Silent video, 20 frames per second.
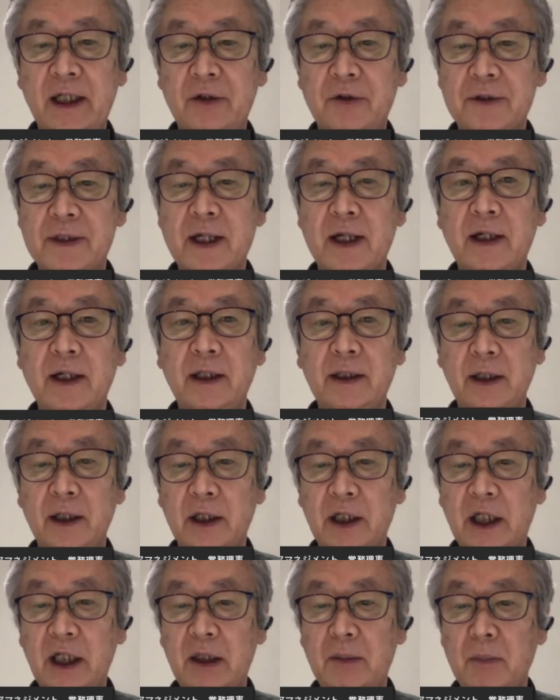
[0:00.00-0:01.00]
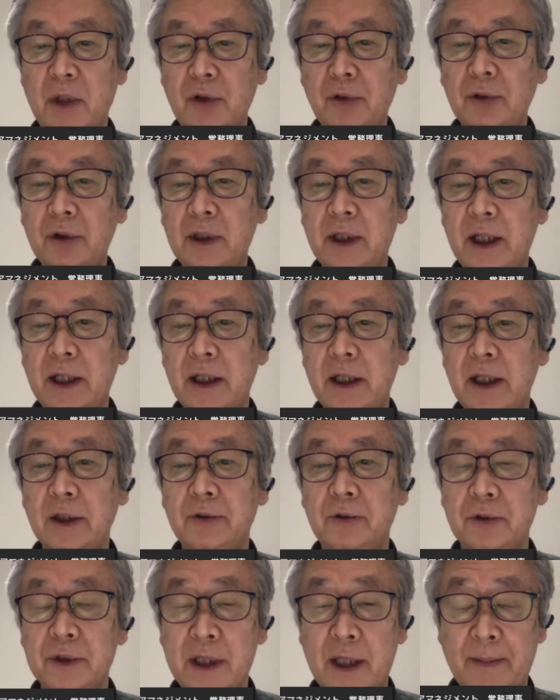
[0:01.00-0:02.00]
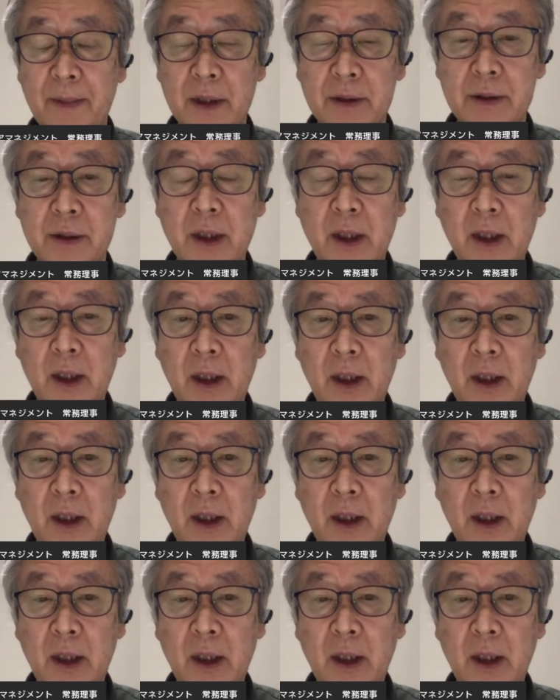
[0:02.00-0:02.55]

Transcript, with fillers: ご参加いただき、誠にありがとうございます。